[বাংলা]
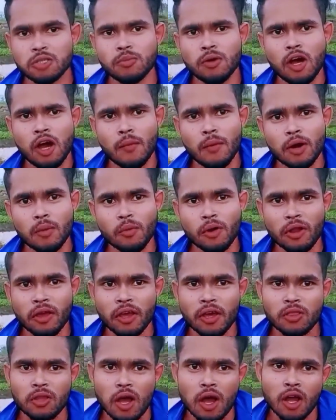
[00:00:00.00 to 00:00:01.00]
মাসিমা আমার
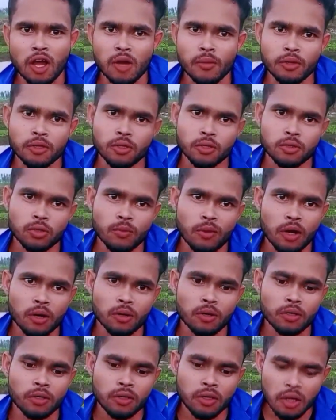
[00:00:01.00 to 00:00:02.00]
মনে হয় আগামীতে
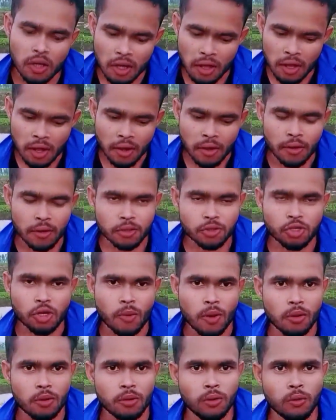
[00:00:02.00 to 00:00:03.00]
তোমার ওই
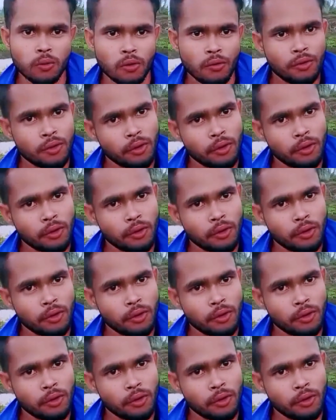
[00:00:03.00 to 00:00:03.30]
সভাগুলো